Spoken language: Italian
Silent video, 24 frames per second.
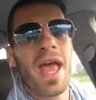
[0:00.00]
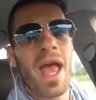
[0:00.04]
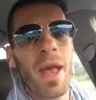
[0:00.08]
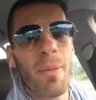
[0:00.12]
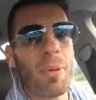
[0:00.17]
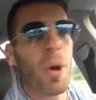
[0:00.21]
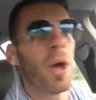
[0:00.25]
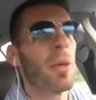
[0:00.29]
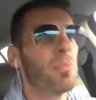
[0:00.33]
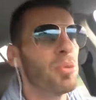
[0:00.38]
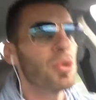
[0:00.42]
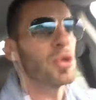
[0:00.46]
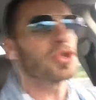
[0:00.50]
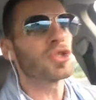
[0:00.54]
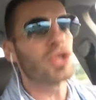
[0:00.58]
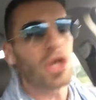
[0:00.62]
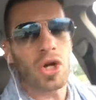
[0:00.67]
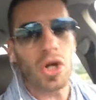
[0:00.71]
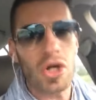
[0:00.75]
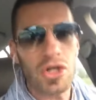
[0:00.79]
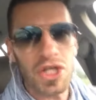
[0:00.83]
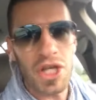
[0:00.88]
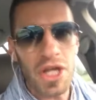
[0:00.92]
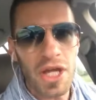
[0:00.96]
e poi più sto
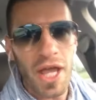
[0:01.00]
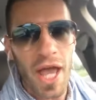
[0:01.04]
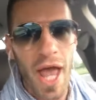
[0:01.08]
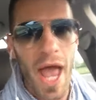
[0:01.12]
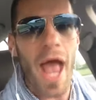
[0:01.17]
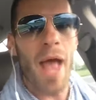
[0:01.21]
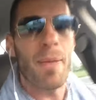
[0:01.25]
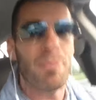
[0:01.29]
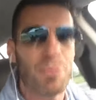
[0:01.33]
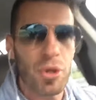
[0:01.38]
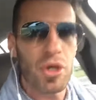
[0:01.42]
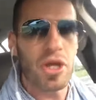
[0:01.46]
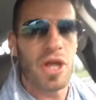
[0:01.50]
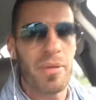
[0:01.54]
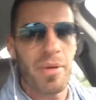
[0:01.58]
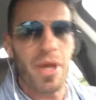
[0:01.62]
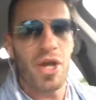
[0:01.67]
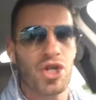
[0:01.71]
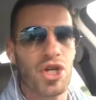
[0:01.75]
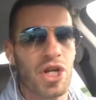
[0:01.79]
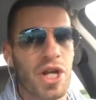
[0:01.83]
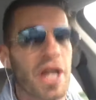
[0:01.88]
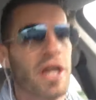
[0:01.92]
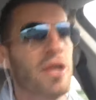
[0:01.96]
così e più gli
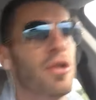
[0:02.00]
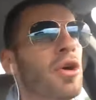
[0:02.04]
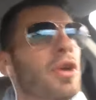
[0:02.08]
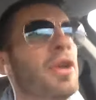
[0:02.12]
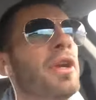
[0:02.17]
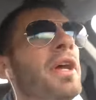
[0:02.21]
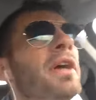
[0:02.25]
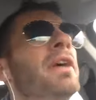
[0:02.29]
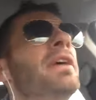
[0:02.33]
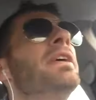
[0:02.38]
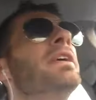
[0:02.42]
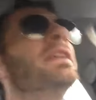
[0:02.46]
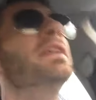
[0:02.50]
piace Newton.